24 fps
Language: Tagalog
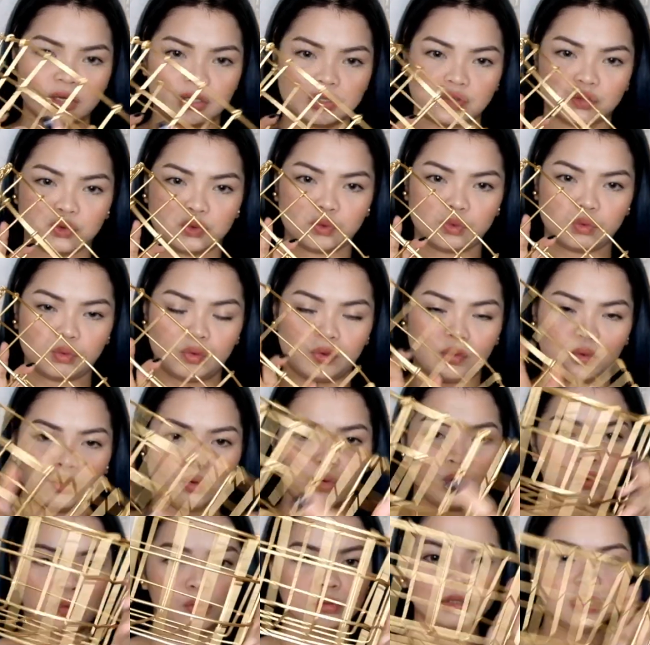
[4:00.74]
So,
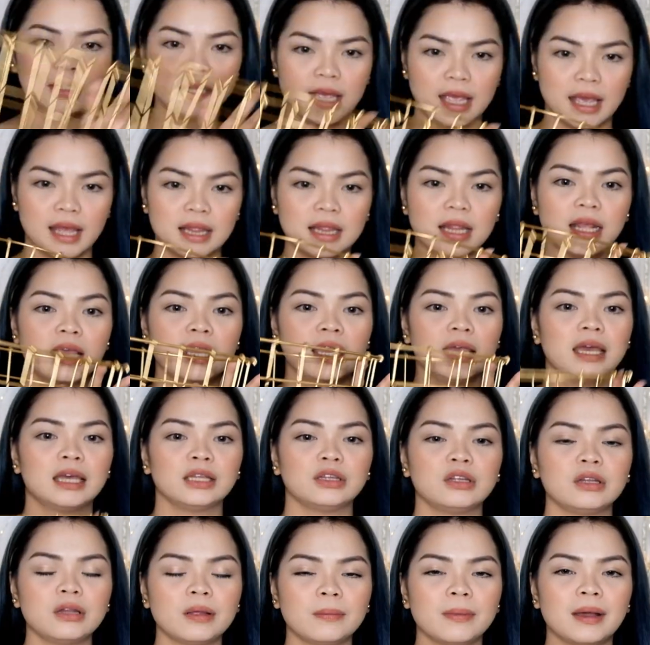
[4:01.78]
gold din. Ito
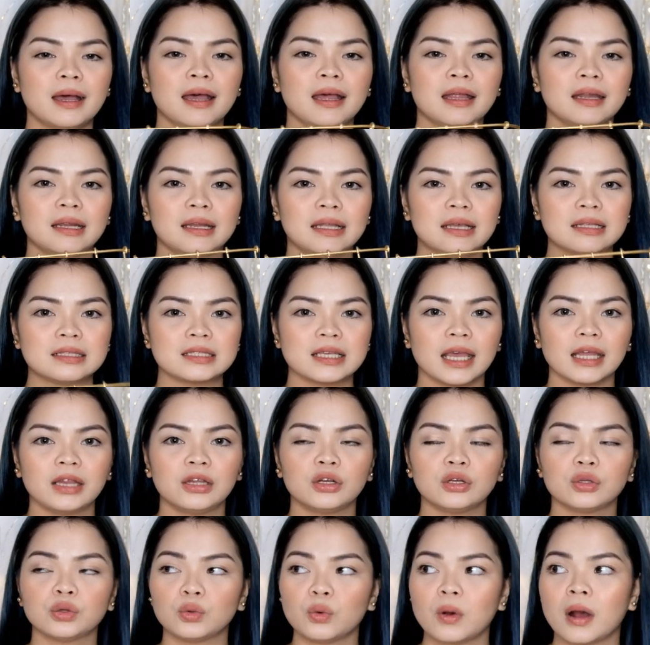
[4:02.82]
naman, it's
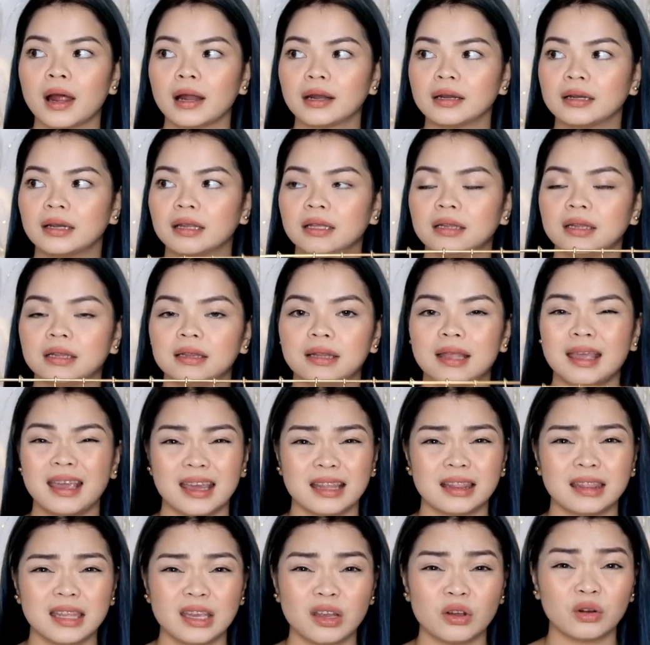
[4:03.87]
either 280
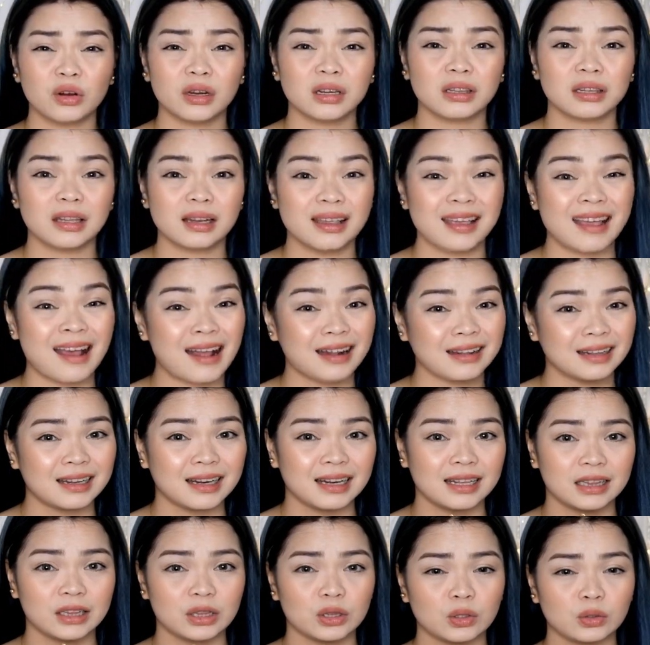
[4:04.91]
or
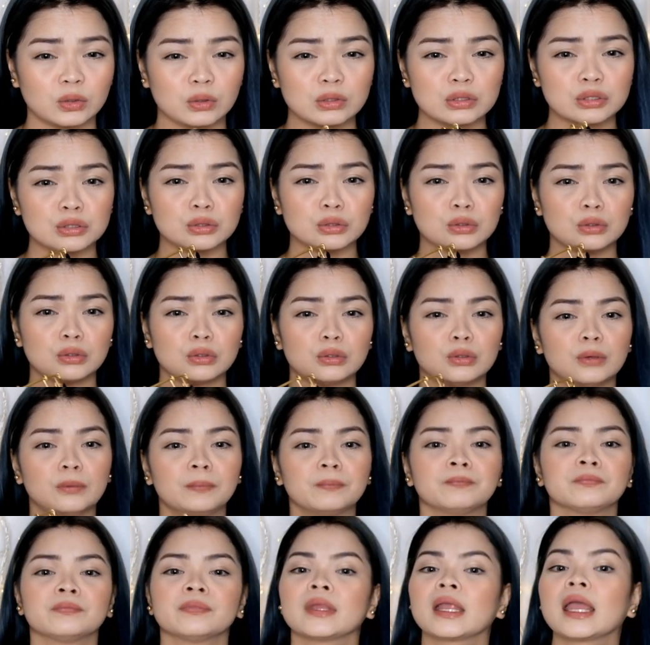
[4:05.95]
300 to. So,
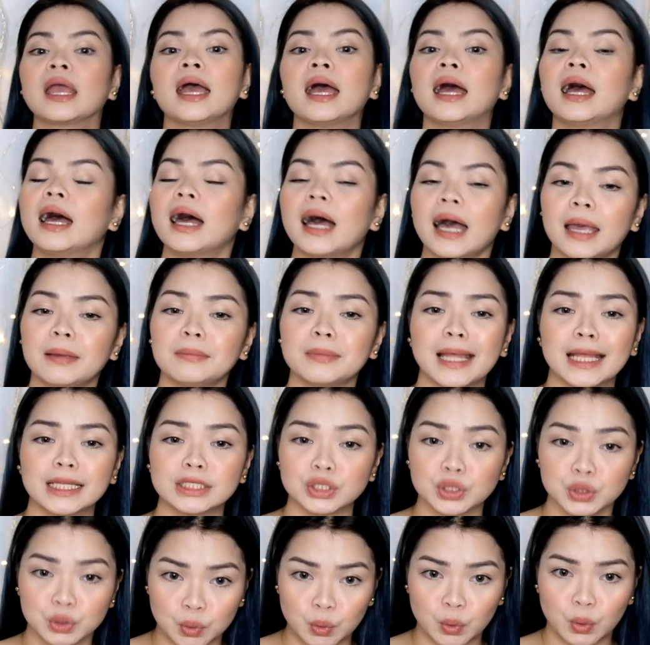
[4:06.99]
I'm not
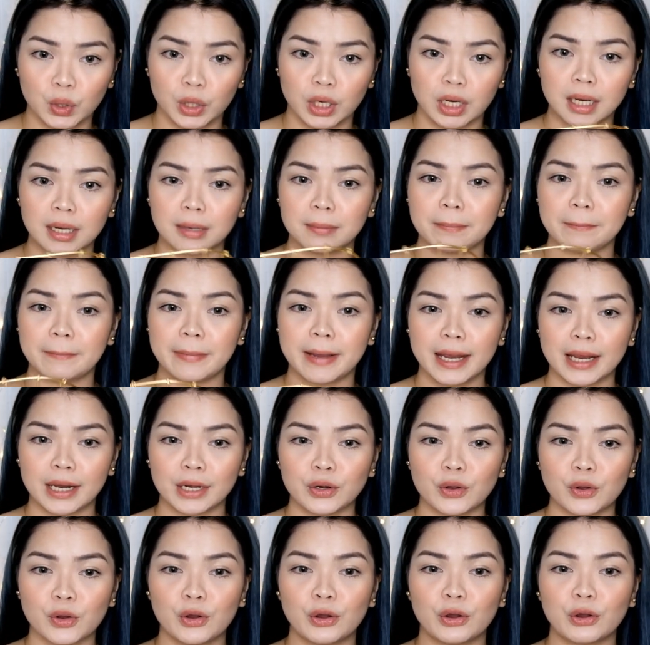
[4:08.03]
sure.
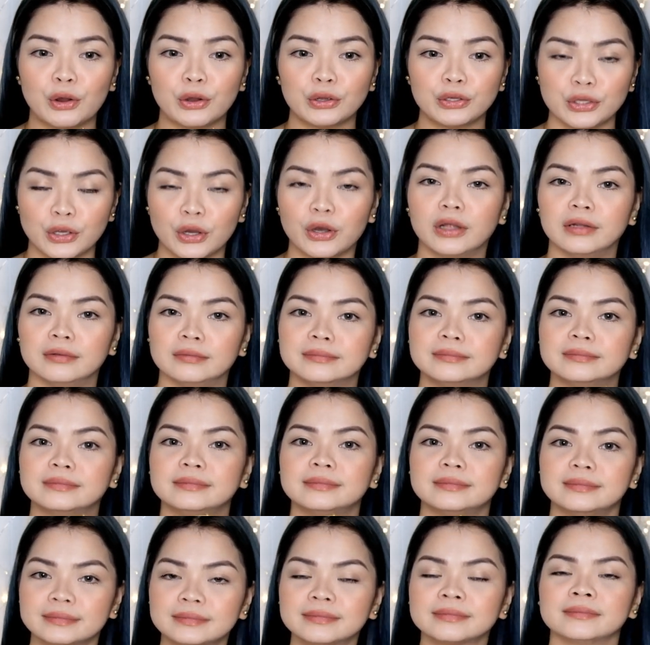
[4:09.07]
Pero, yon.
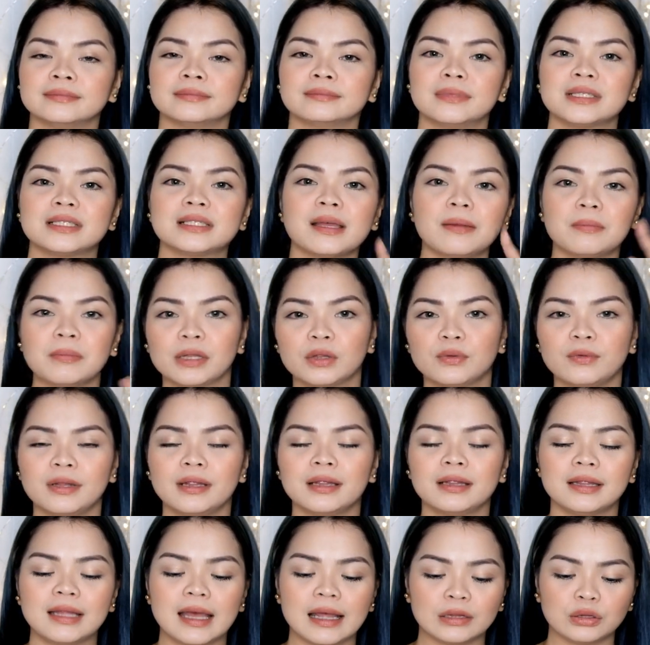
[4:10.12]
Mm -hmm. Basta
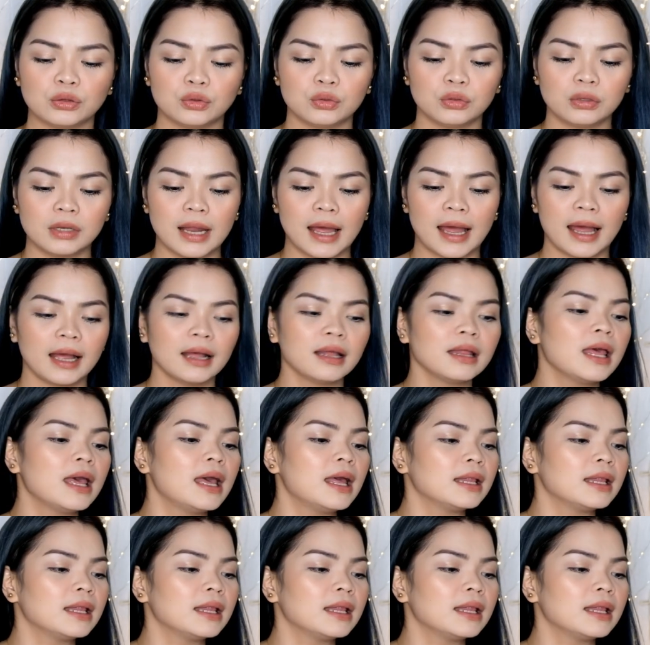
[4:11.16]
between that two lang.